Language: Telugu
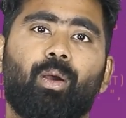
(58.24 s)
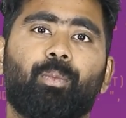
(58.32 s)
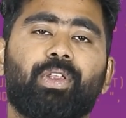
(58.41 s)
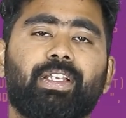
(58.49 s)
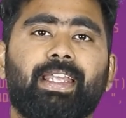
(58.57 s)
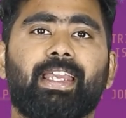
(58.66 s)

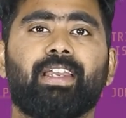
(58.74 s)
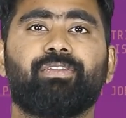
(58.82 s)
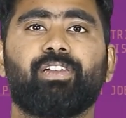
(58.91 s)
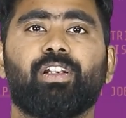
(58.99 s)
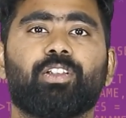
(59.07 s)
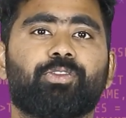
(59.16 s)
మీరు ఏ
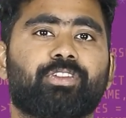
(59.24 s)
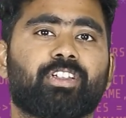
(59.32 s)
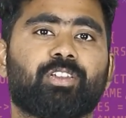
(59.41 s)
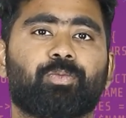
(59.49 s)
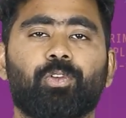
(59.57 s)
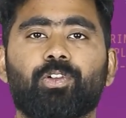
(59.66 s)
ఫీల్డ్లో చూసినా
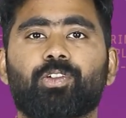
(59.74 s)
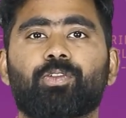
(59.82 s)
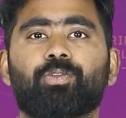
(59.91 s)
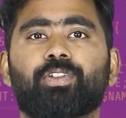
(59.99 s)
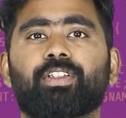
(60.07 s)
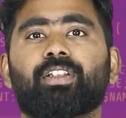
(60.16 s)
స్పోర్ట్స్
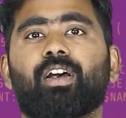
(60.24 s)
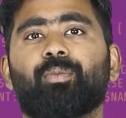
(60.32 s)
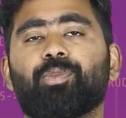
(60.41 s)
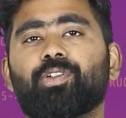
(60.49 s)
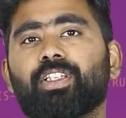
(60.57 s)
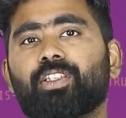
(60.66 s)
చూసినా
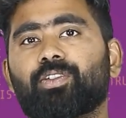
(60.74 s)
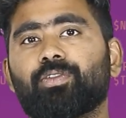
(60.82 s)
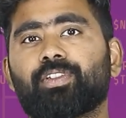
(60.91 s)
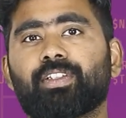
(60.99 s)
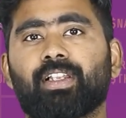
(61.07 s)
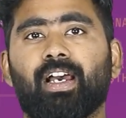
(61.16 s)
మ్యూజిక్
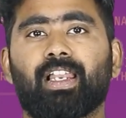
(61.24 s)
చూసినా